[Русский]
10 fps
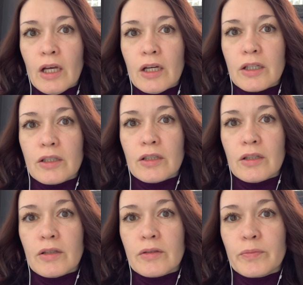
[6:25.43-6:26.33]

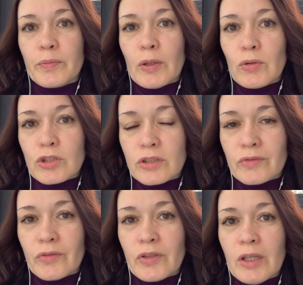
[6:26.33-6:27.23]
Э,
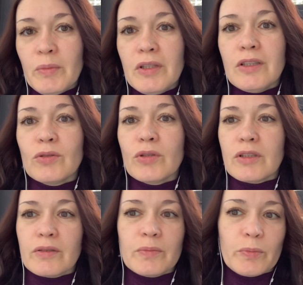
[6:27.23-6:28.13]
положенного времени, но
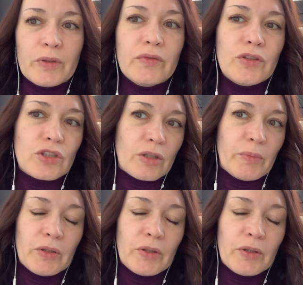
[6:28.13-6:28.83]
это привычка,